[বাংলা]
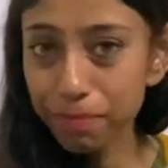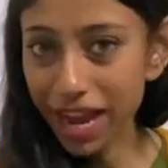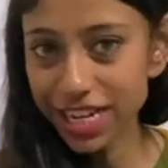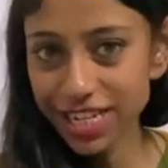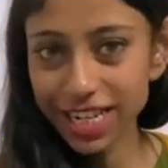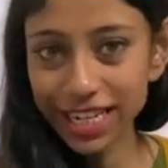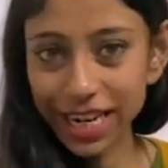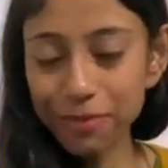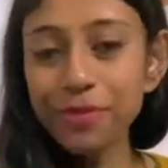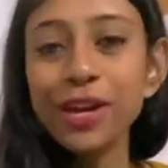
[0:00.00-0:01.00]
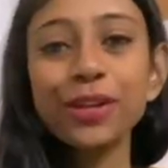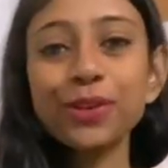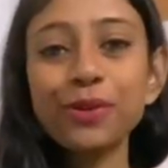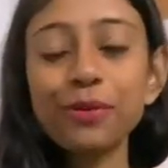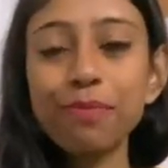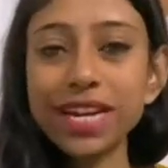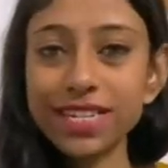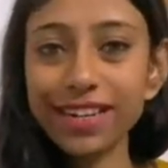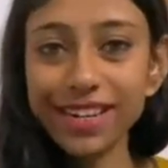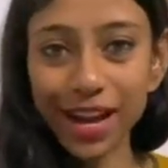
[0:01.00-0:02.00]
পায়েসটা নিলাম তো
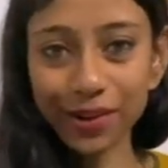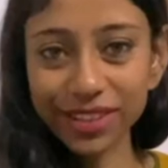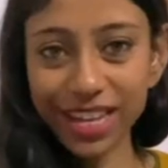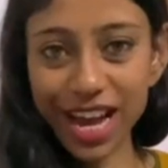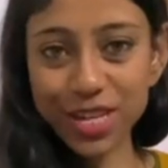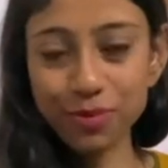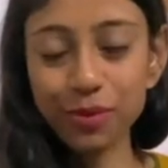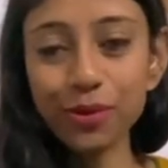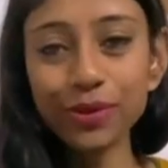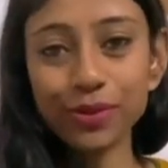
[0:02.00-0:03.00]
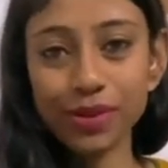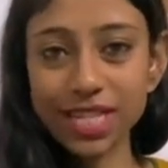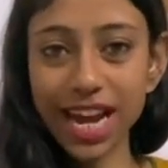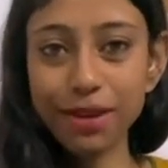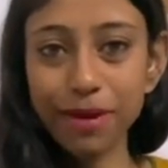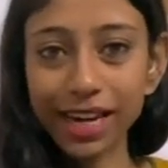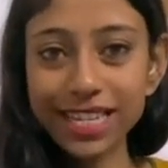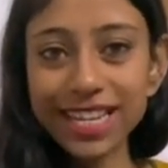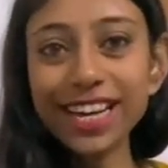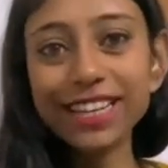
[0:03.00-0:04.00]
পায়েসটা নিয়ে এখন দিয়ে আসবো তো যাই বাড়ি
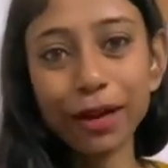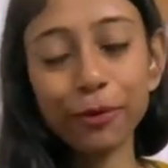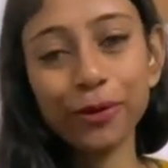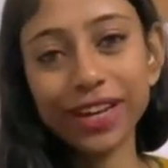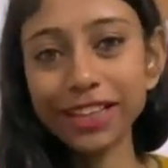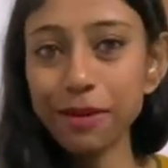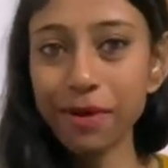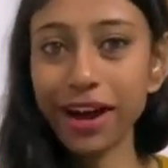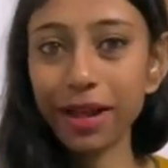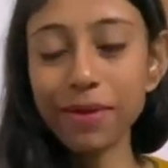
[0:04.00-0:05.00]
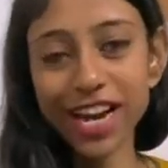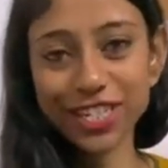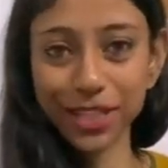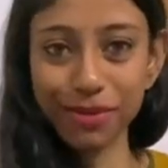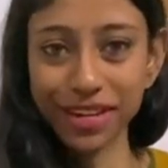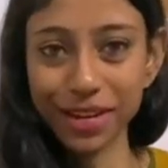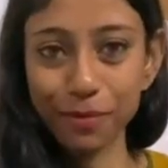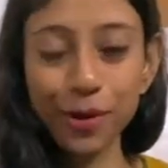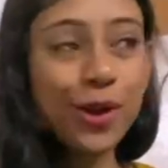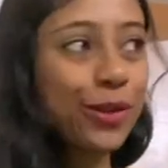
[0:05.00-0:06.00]
যাই তারপর ওখান দিয়ে মা আমি একসাথে বেরিয়ে
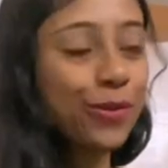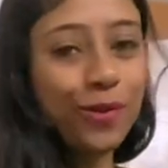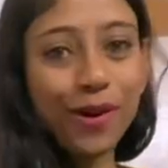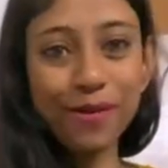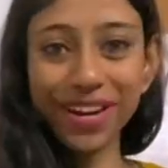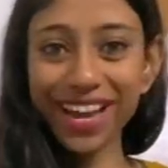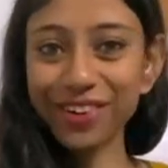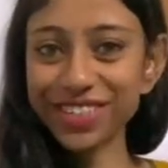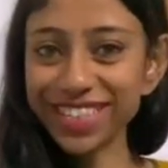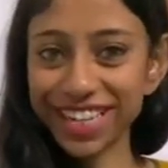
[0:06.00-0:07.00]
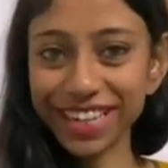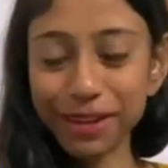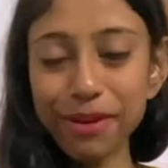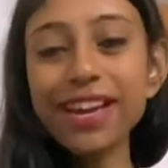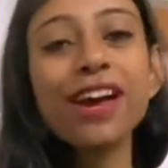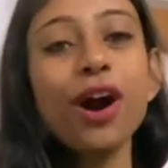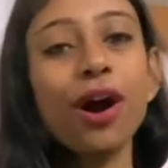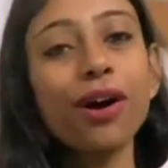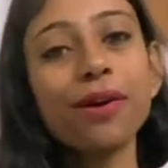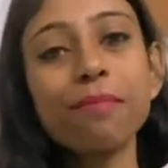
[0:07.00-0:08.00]
যাবো তো ও আমাকে এখন ছেড়ে দেবে
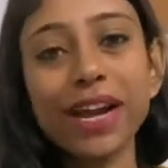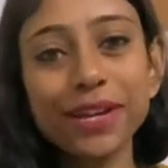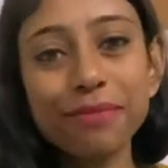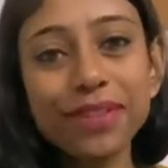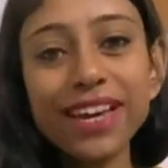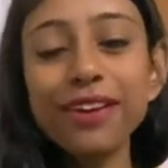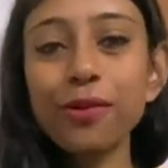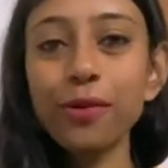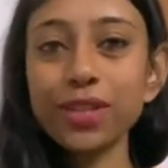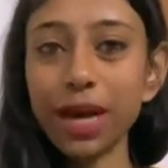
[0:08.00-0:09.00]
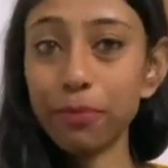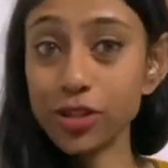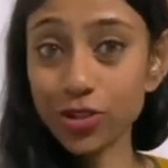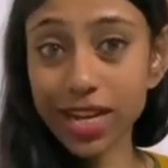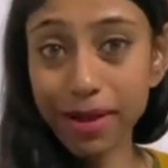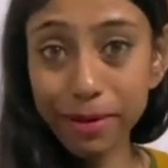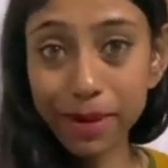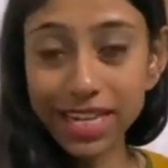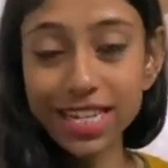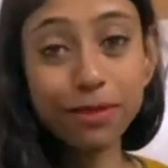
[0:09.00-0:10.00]
বাড়ি অব্দি ও তারপর চলে যাবে
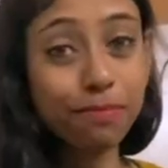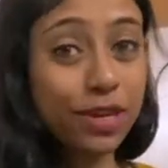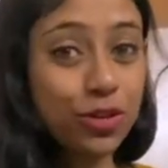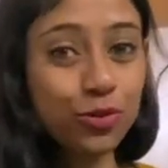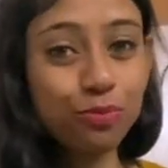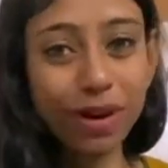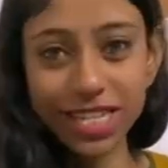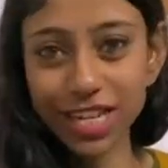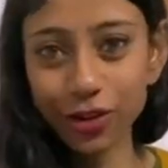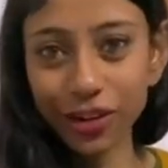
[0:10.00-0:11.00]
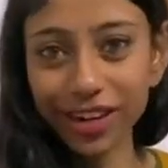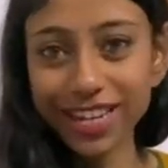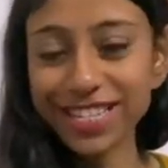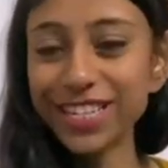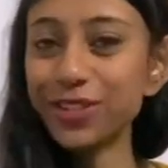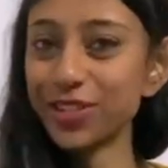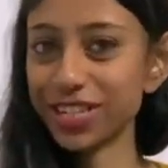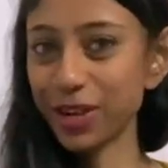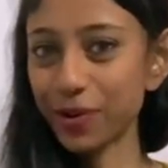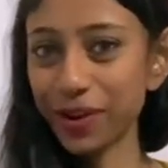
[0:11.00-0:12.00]
বাজার কিছু বাজার করার আছে তো
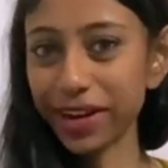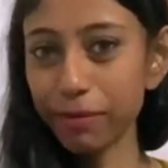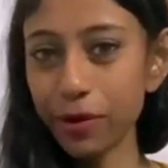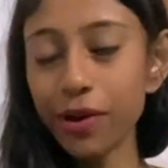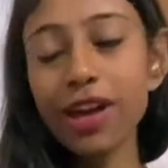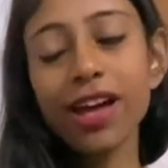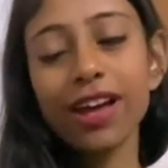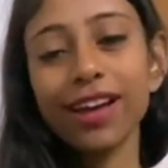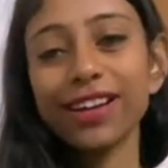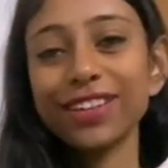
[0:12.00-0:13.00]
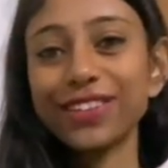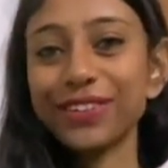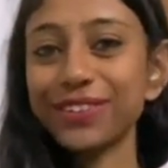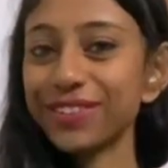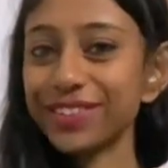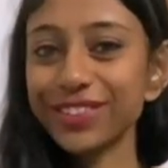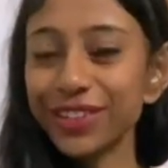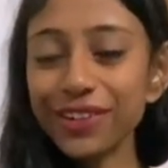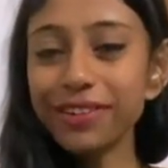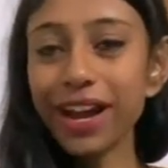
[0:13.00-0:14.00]
সেটাও করে নেবে ও তো
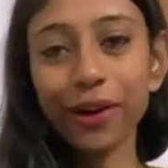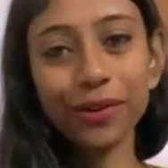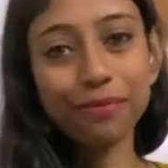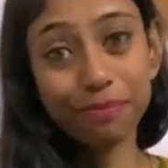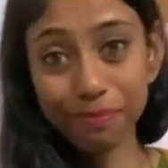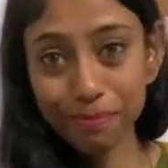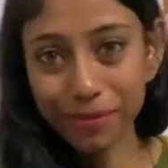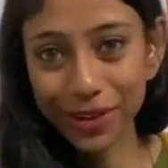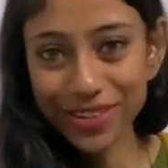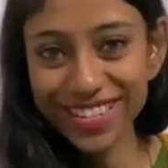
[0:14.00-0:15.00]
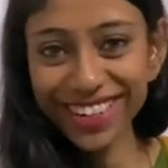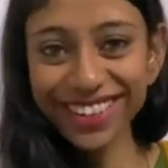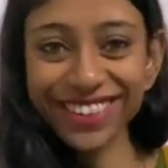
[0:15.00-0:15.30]
চলুন এখন বেরোনো যাক